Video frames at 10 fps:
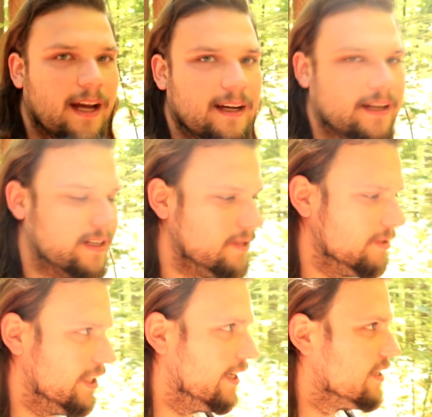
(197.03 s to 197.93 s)
Ja, also
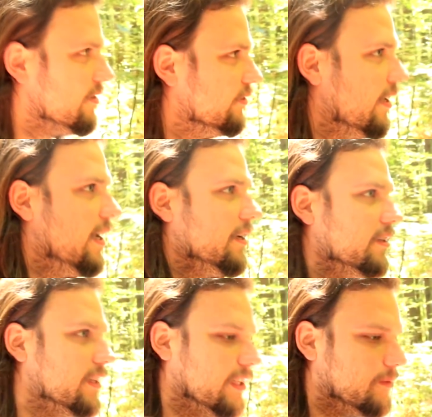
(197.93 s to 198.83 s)
mit den ganzen
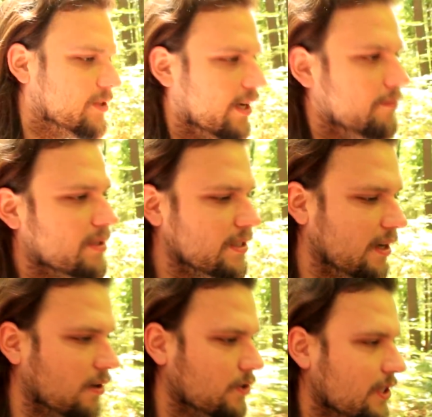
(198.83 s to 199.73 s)
Fahnen, hier gibt es gerade ein bisschen
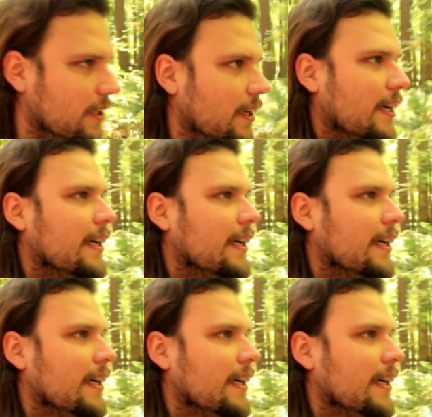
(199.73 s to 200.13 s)
Aufstieg.